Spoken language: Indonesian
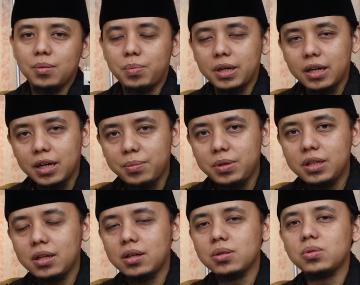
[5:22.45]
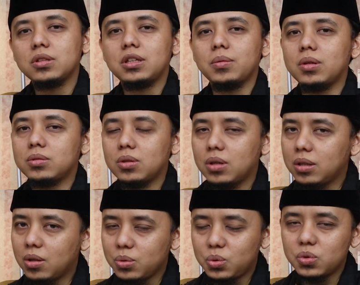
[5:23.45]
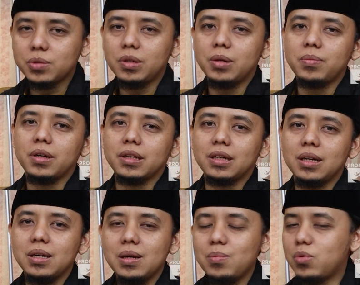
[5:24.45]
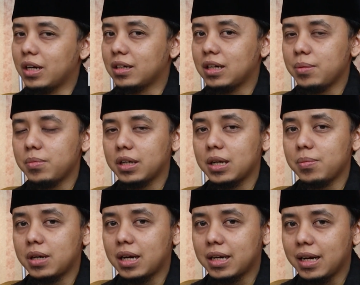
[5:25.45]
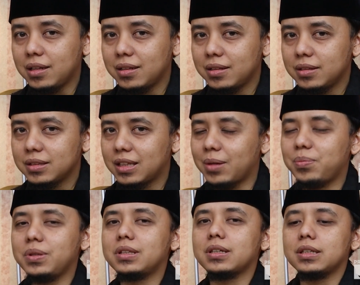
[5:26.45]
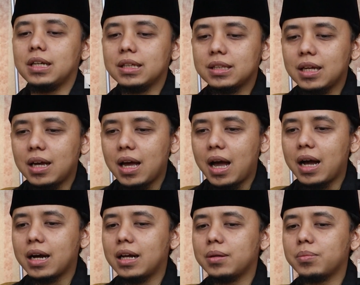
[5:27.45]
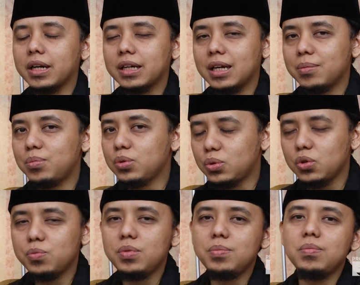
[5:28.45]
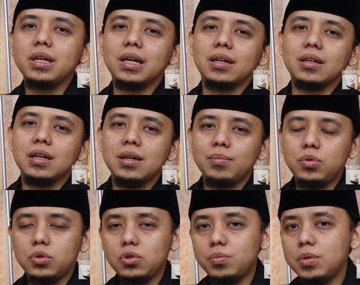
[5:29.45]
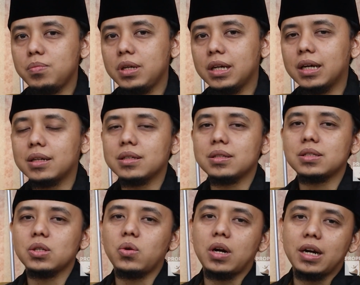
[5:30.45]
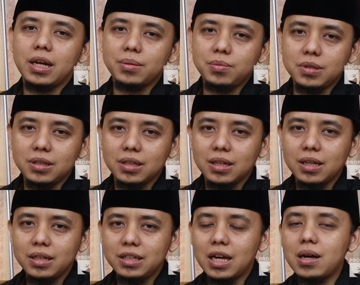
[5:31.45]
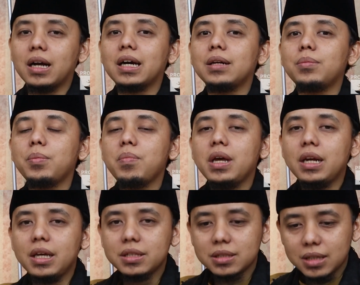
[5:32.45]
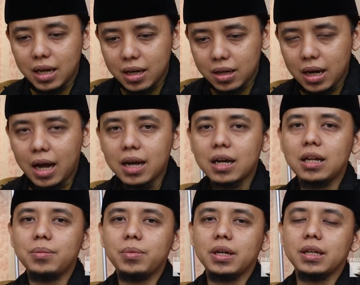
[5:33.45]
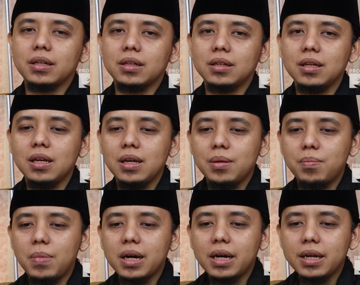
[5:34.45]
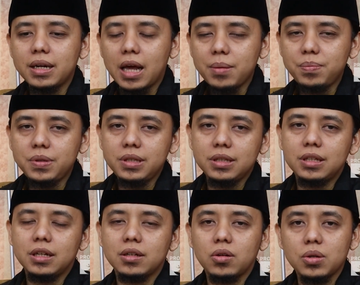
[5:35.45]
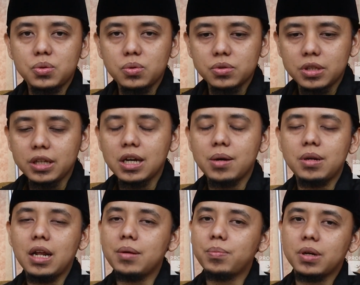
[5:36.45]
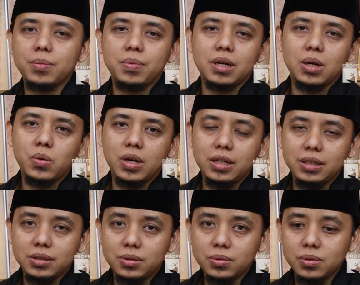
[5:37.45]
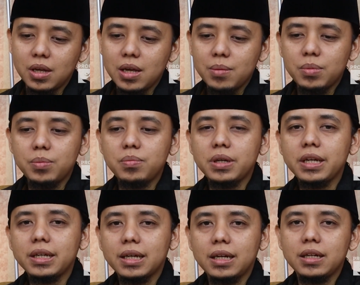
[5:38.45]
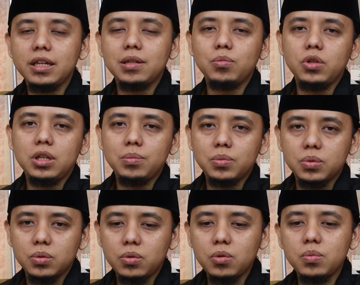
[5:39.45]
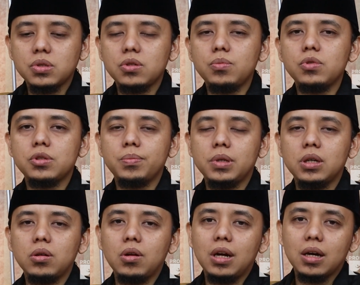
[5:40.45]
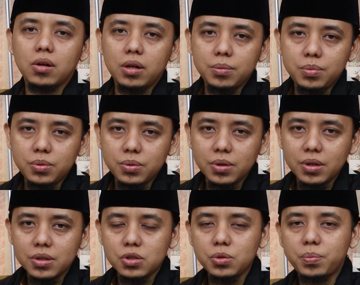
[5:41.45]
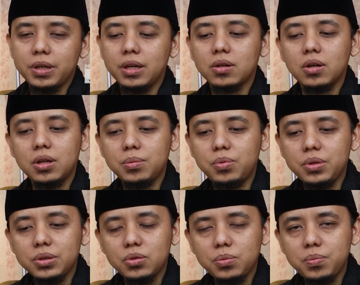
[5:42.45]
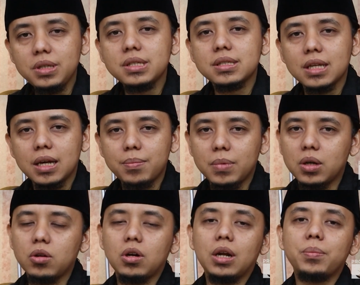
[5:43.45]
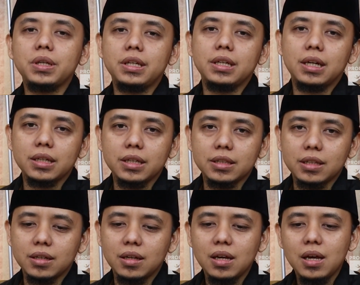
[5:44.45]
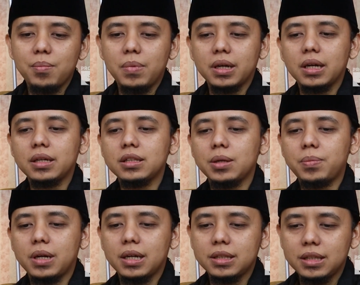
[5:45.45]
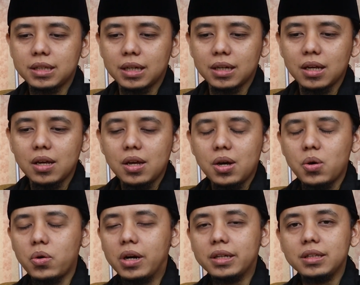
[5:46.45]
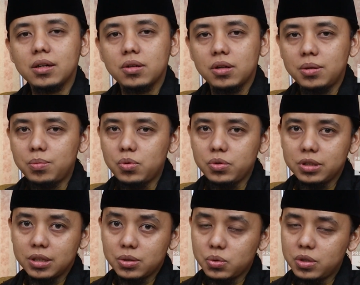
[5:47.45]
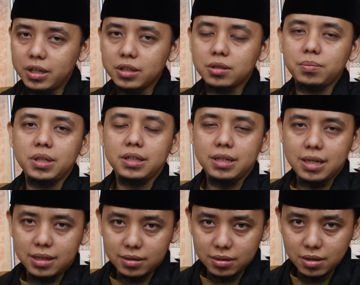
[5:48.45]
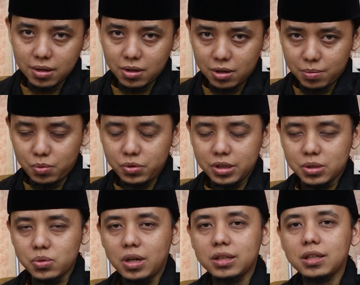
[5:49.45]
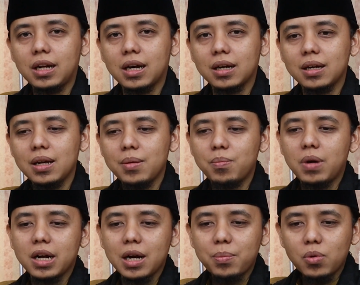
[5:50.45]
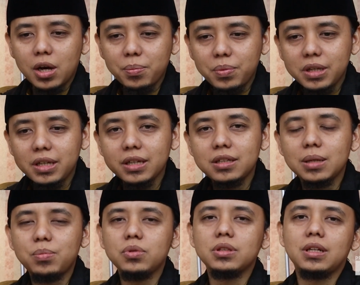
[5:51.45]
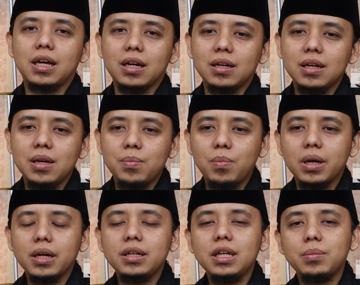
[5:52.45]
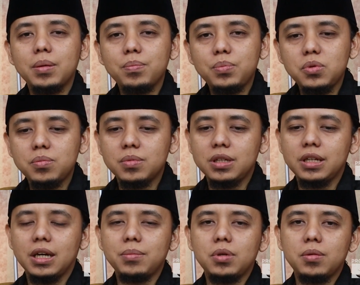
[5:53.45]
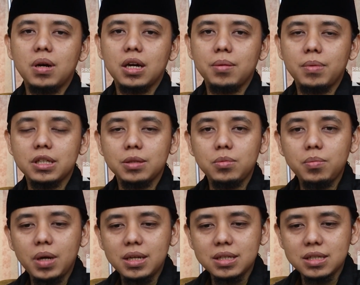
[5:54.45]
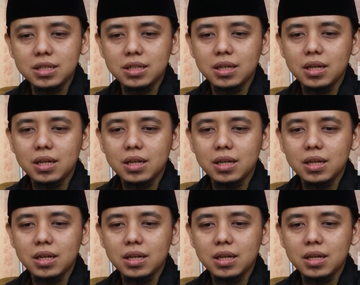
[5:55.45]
Para nabi dan rasul tetap Allah utus kepada mereka. Bukankah mereka berakal? Tapi ternyata akal mereka butuh bimbingan, butuh bimbingan seorang nabi yang akan memanage akal mereka. Maka nabi dan rasul sehingga dan para-para wali itu memberikan ilmu-ilmu, rumus-rumus mengelola kolbu supaya kolbu itu bisa mengelola pikiran kita. Maka kita perhatikan orang yang kolbunya sudah itminan, kolbunya sudah tenang, maka pola pikirnya pun tenang. Maka dia mampu melihat berbagai macam dimensi.